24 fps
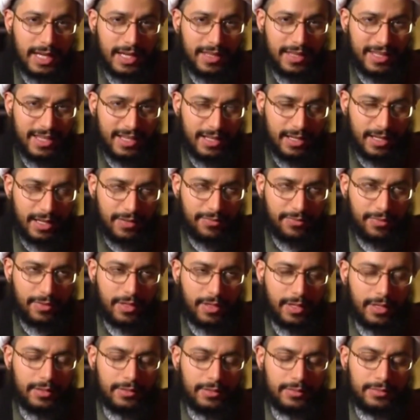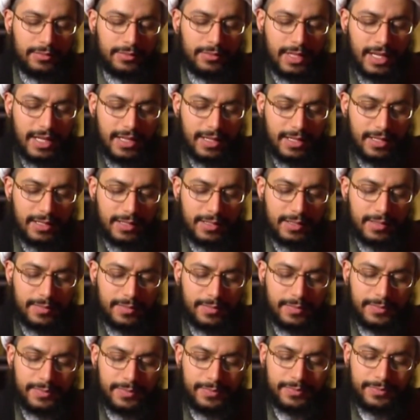هذه اللفظة هذا الاسم
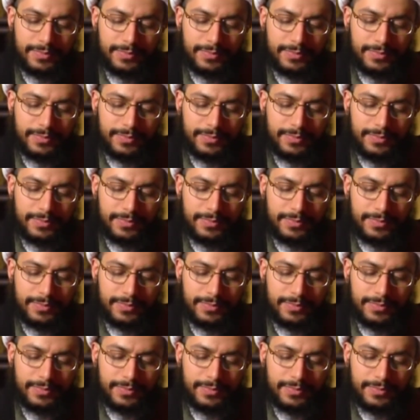